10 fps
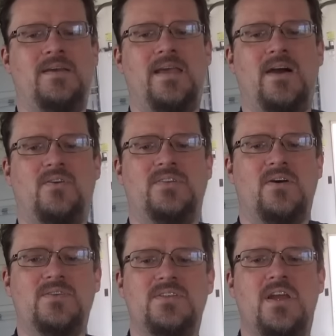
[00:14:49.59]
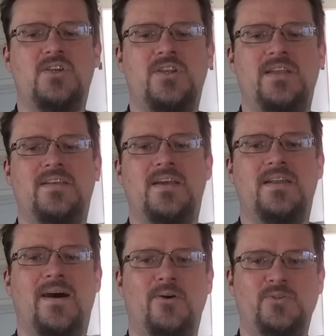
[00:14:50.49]
Ja, und draußen steht
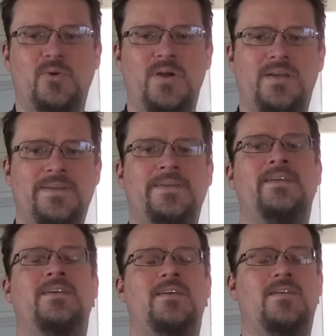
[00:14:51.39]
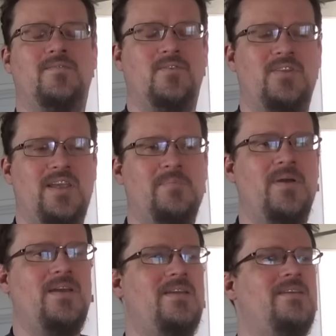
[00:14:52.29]
ein Auto, von dem